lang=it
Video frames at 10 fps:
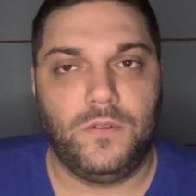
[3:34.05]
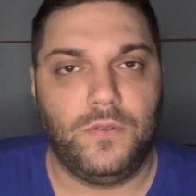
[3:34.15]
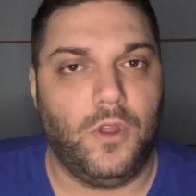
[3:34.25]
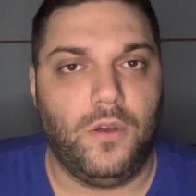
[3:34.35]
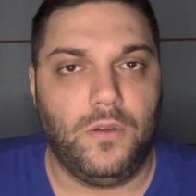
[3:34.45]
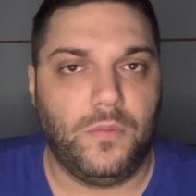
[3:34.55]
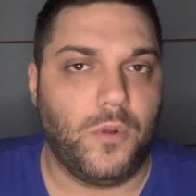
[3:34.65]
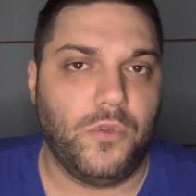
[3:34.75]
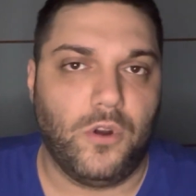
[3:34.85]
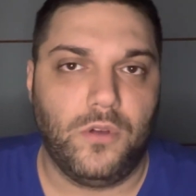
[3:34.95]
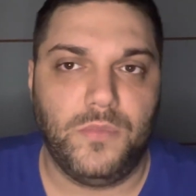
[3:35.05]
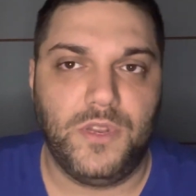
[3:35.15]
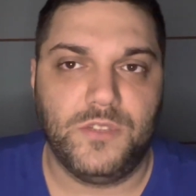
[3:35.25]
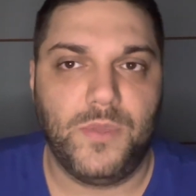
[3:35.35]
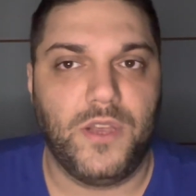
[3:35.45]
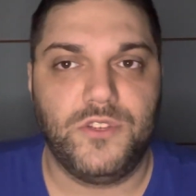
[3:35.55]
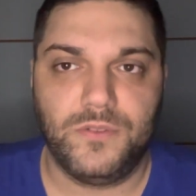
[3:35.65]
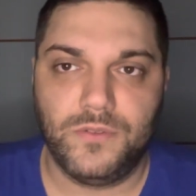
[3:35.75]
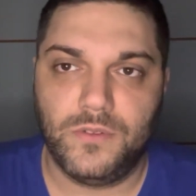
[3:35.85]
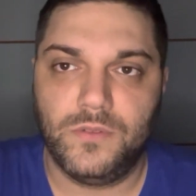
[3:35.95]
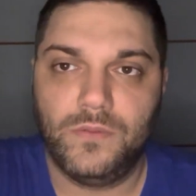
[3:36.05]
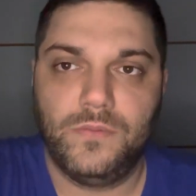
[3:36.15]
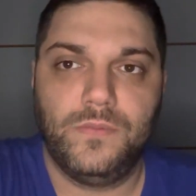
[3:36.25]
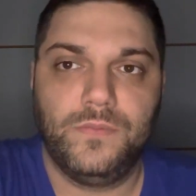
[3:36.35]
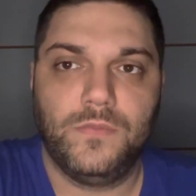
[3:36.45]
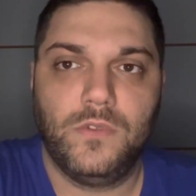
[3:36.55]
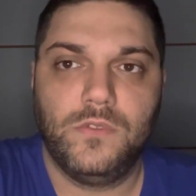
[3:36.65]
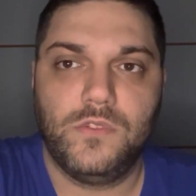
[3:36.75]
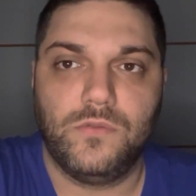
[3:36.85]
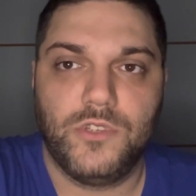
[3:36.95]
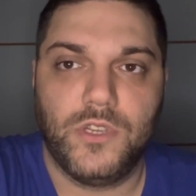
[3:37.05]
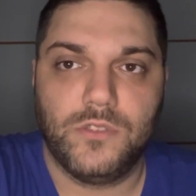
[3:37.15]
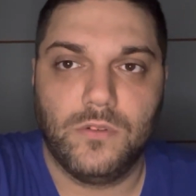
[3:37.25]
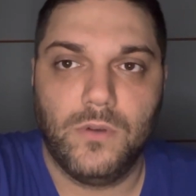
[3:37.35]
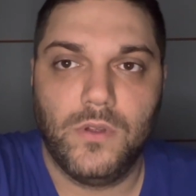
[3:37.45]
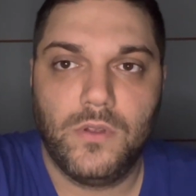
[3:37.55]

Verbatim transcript: no, proprio no, mi dispiace. Questo è successo qua.